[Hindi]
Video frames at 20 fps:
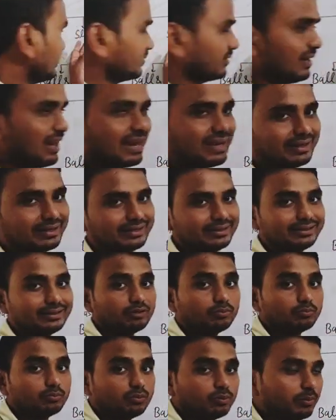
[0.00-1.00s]
स्लाइटली
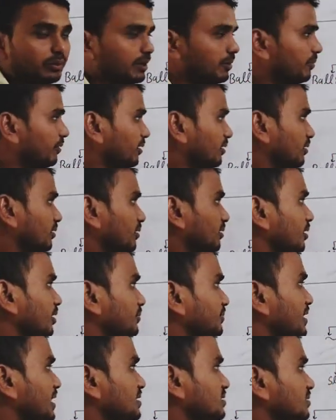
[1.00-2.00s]
मूवेबल
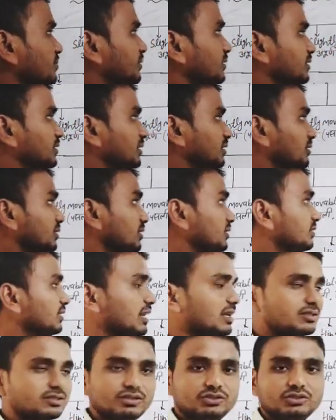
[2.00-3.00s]
अब ध्यान समझिएगा
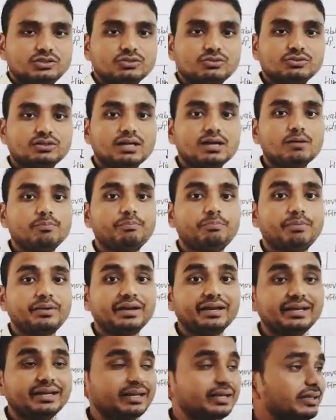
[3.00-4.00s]
तीसरा संधि होता है
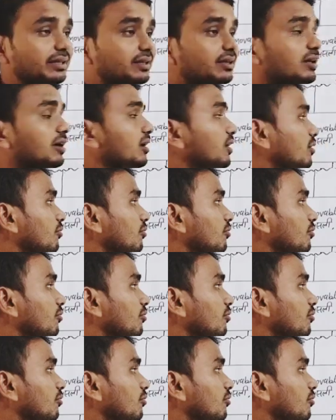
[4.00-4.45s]
फ्रीली